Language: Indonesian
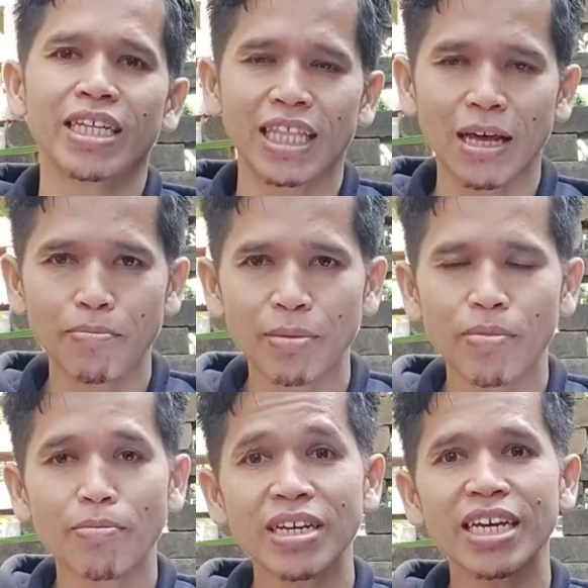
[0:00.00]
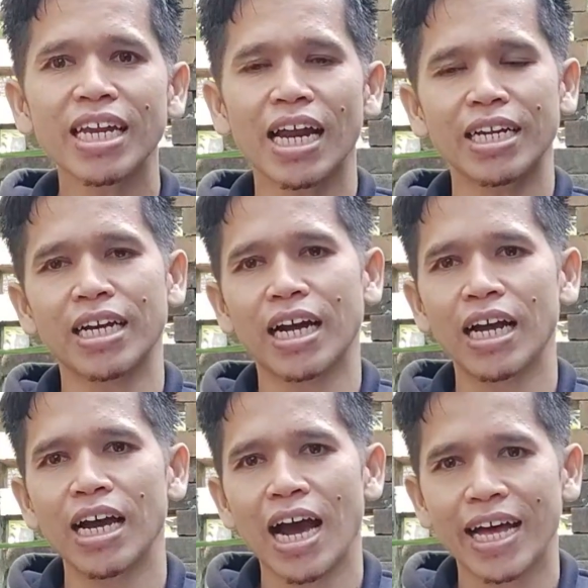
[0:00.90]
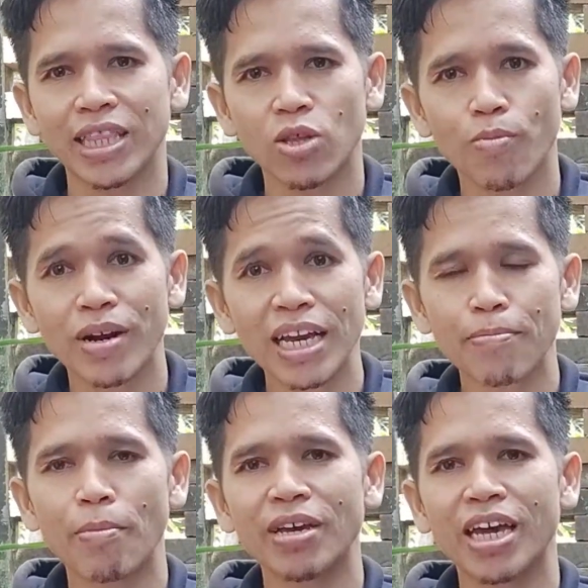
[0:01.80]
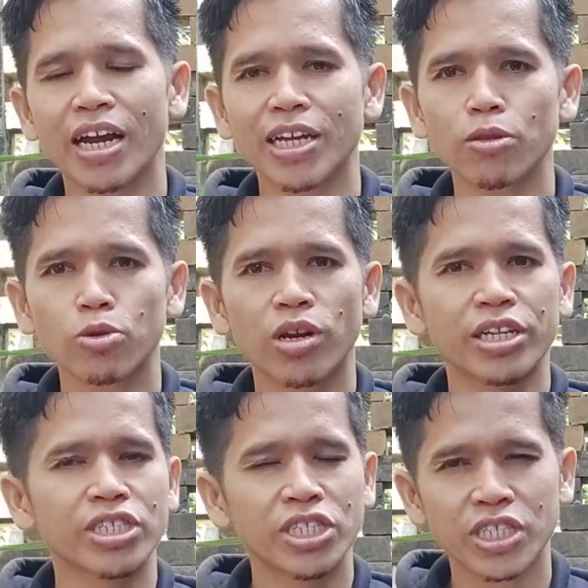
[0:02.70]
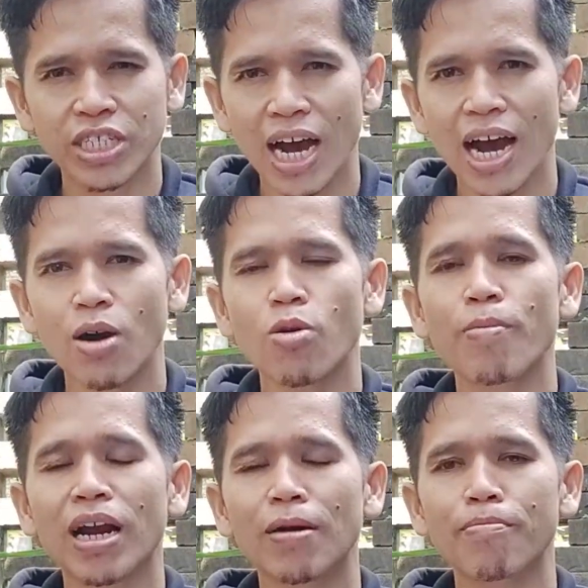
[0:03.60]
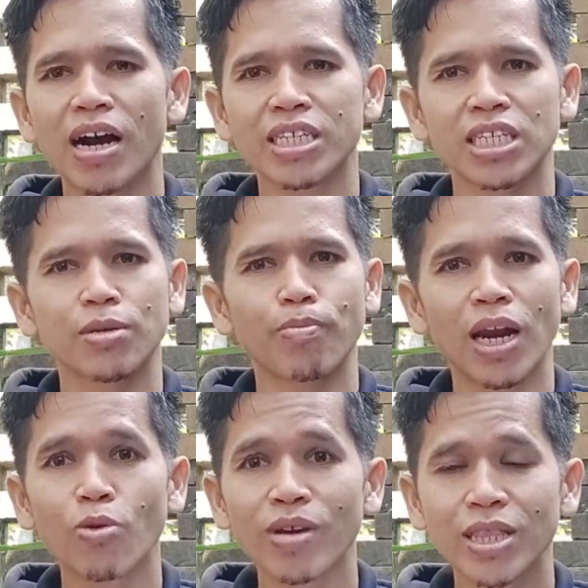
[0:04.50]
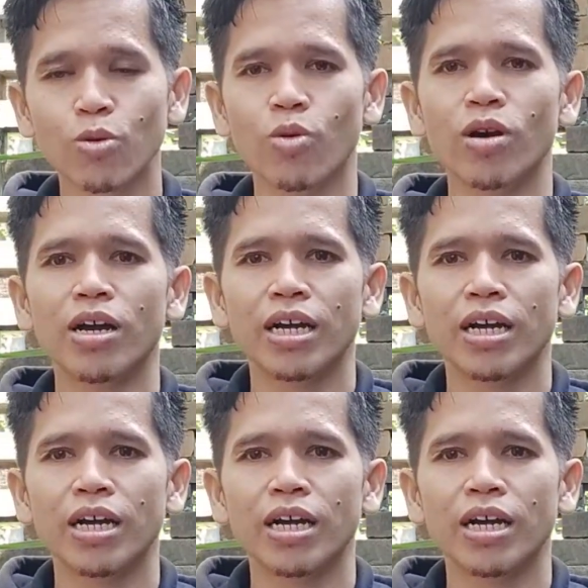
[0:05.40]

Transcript: Tetapi pemikirannya atau benih pemikirannya itu sudah jauh berkembang sebelum itu